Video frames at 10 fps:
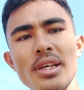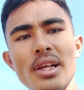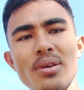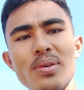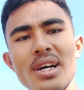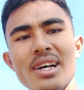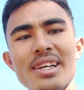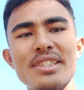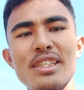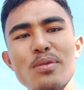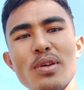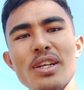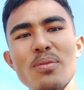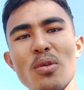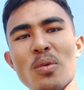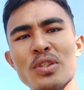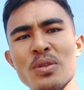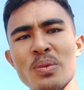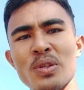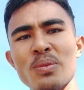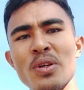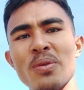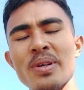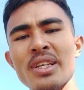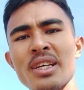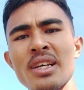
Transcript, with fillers: Hello guys, ini tanggung jawab blog channel boyku baru ya.